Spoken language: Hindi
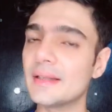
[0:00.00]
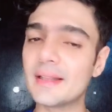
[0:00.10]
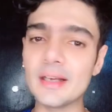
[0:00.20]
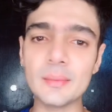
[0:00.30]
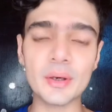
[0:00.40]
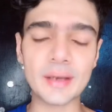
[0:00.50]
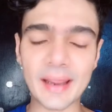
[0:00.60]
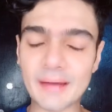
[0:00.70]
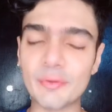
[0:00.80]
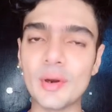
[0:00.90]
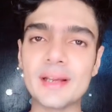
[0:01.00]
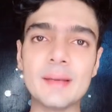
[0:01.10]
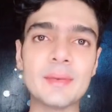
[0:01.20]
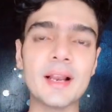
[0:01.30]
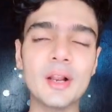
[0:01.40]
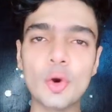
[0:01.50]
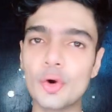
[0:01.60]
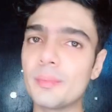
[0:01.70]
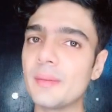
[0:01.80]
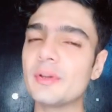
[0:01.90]
The thing about hair fall, I keep telling a
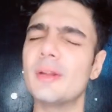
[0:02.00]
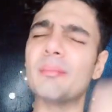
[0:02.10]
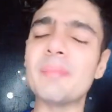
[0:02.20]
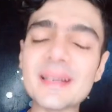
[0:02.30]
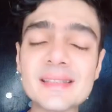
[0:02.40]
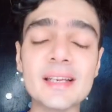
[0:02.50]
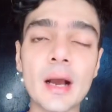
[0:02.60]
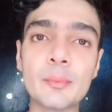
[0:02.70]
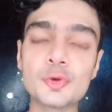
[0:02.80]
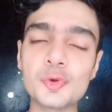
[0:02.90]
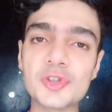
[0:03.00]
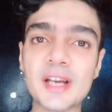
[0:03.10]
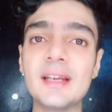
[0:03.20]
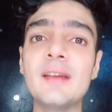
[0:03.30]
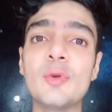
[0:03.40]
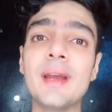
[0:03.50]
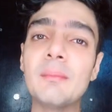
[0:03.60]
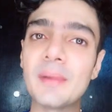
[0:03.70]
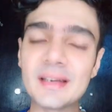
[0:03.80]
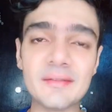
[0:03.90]
lot of people, the best thing आपको जो चाहिए वो है
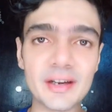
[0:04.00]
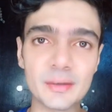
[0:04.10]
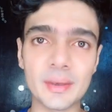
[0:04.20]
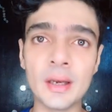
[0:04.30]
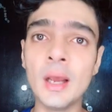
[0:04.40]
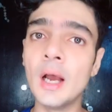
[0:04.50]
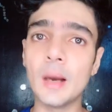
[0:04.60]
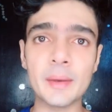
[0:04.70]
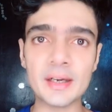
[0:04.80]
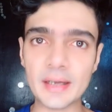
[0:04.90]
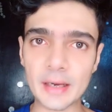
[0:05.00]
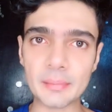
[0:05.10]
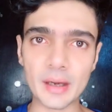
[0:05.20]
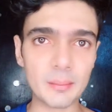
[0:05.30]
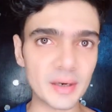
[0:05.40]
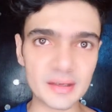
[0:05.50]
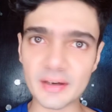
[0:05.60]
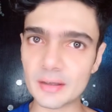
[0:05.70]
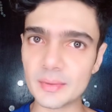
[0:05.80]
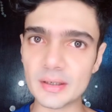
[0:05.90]
एक मल्टीविटामिन हमारी डाइट में हम
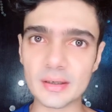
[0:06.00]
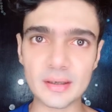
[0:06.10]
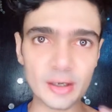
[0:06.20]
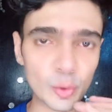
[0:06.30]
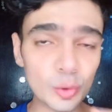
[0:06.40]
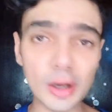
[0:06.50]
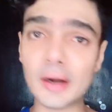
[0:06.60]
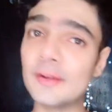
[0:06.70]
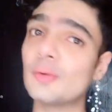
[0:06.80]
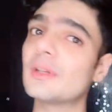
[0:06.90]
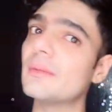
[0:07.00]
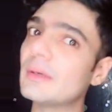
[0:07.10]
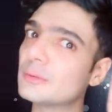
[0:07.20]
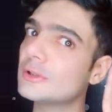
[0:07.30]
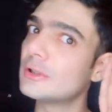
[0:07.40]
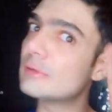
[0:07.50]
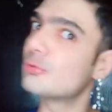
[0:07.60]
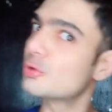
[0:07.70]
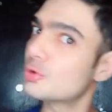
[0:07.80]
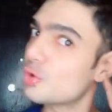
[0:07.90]
मल्टीविटामिन अगर इंक्लूड कर लें तो मतलब आपके हेयर
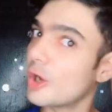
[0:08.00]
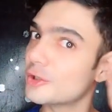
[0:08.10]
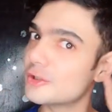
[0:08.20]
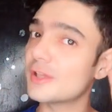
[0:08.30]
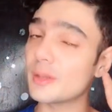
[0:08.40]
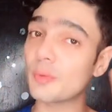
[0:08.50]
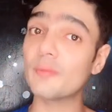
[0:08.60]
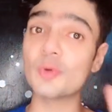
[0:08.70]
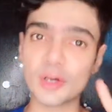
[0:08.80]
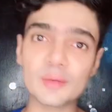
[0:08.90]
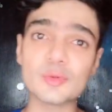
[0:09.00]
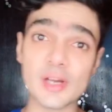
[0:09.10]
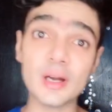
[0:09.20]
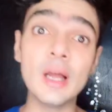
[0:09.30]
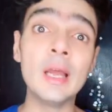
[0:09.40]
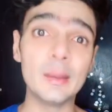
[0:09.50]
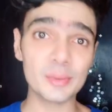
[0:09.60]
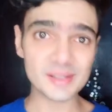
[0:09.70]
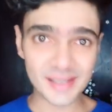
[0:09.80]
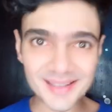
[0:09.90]
फॉल को जो आधे से ज़्यादा प्रॉब्लम खत्म हो जाएगा
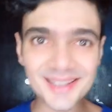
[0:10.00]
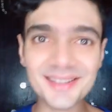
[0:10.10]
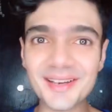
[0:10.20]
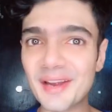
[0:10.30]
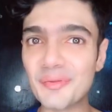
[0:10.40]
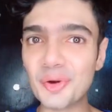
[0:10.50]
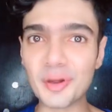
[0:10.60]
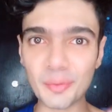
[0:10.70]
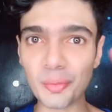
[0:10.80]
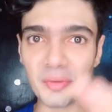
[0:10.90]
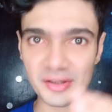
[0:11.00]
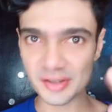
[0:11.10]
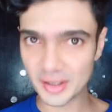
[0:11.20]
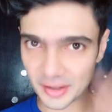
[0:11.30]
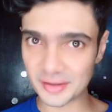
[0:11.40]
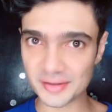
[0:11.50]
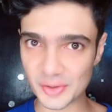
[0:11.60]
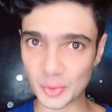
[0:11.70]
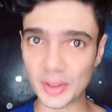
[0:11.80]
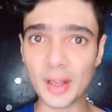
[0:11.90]
बिकॉज ज़्यादातर हेयर फॉल का प्रॉब्लम एक्चुअली अंदर
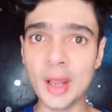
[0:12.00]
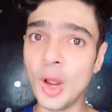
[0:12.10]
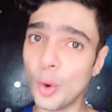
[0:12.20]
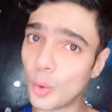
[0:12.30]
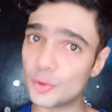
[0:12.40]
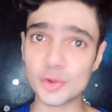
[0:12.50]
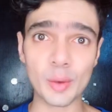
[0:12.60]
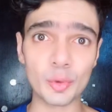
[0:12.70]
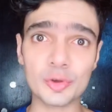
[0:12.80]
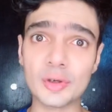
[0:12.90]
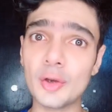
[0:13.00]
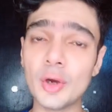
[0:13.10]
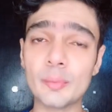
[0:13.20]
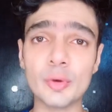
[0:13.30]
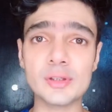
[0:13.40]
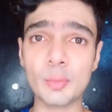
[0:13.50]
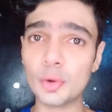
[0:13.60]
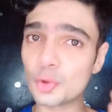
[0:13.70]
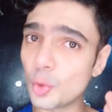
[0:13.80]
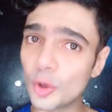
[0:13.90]
से होता है ऑल्सो आई वॉन्ट टू टेल यू आपको ऐसे
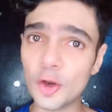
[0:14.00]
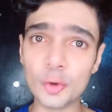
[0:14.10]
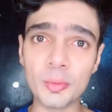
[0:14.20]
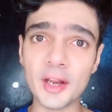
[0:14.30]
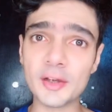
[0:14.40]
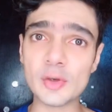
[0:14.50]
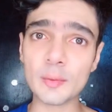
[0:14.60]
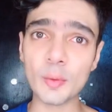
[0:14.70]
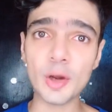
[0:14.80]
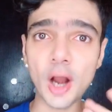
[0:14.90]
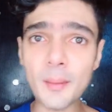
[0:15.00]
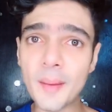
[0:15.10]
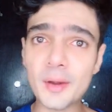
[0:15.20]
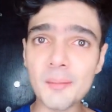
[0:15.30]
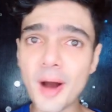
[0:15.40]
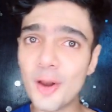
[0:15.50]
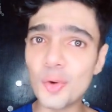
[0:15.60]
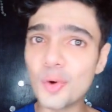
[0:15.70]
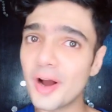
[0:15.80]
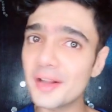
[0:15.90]
बहुत ढूंगी लोग मिलेंगे जो आपको बोलेंगे हम आपके बाल
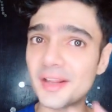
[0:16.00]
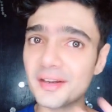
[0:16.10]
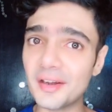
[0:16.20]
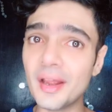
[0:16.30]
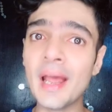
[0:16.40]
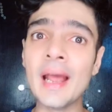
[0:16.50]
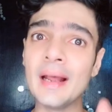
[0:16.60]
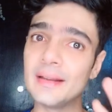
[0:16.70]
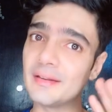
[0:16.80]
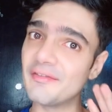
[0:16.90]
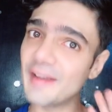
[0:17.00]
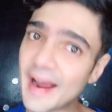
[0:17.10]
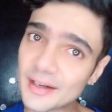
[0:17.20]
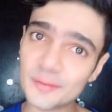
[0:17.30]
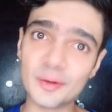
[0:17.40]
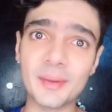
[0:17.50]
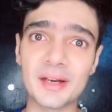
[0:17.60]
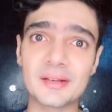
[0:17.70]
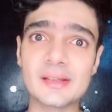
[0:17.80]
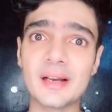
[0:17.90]
उगा देंगे द फैक्ट ऑफ द
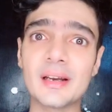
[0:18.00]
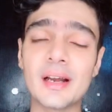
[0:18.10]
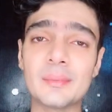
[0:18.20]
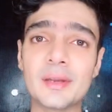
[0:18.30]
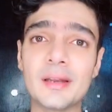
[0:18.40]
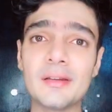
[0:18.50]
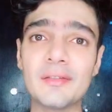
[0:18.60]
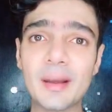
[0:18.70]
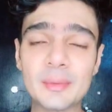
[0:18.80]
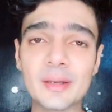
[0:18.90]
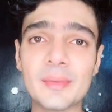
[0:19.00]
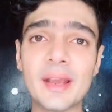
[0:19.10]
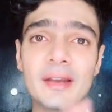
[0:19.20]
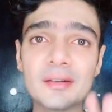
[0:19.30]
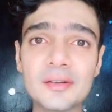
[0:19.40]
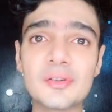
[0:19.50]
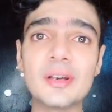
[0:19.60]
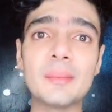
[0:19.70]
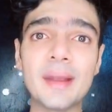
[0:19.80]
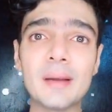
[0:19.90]
मैटर्स अगर आपके फैमिली में
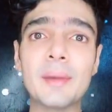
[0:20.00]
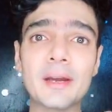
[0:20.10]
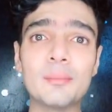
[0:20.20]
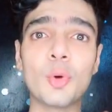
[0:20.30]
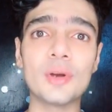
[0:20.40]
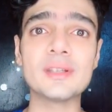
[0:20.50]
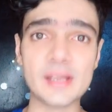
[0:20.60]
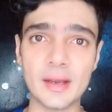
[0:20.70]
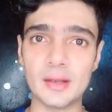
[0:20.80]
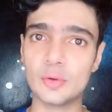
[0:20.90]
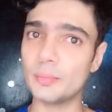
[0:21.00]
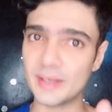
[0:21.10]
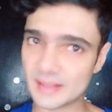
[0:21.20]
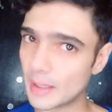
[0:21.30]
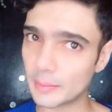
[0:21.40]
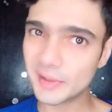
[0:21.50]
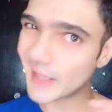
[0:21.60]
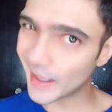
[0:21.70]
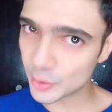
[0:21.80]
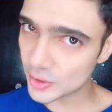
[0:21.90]
हेरिडिटरी मेल पैटर्न बॉलनेस है तो बेसिकली अपने
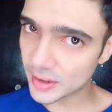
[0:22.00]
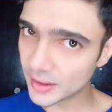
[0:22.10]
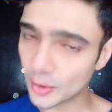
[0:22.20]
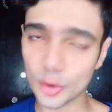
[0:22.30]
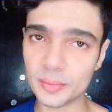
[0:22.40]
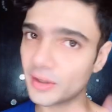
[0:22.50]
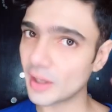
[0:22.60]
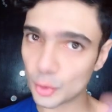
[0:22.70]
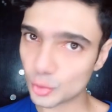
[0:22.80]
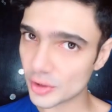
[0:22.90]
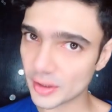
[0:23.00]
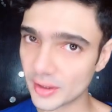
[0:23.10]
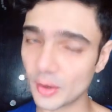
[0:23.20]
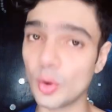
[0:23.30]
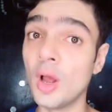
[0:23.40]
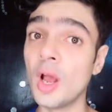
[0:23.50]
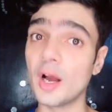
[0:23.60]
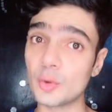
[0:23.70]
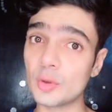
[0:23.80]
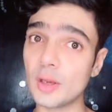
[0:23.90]
डैड को जाकर देख लो अपने दादू को जाकर देख लो
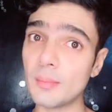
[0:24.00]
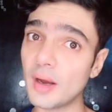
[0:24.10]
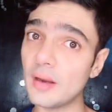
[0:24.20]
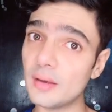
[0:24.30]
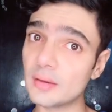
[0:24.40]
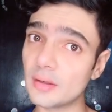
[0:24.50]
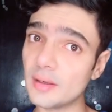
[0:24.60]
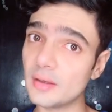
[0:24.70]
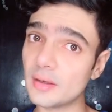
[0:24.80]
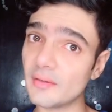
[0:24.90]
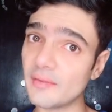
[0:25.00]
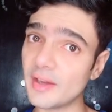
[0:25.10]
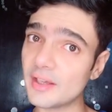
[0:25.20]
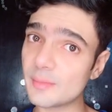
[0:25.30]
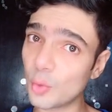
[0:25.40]
अगर उनके बाल थर्टी थर्टी फाइव के एज